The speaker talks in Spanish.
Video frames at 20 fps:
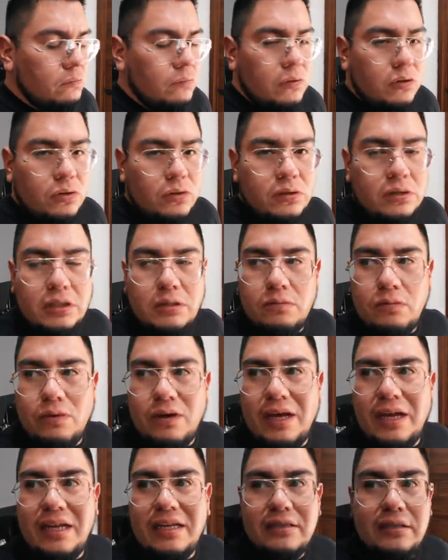Entonces me
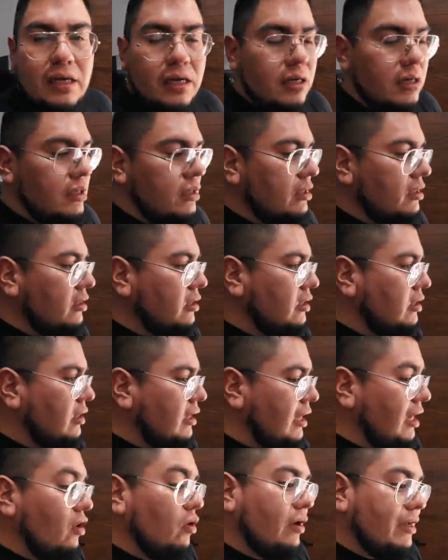voy a lanzar
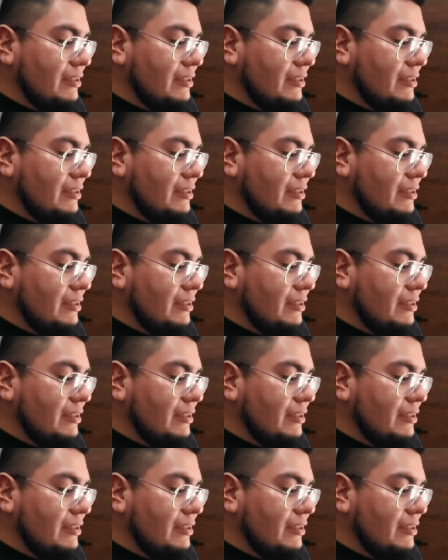en lo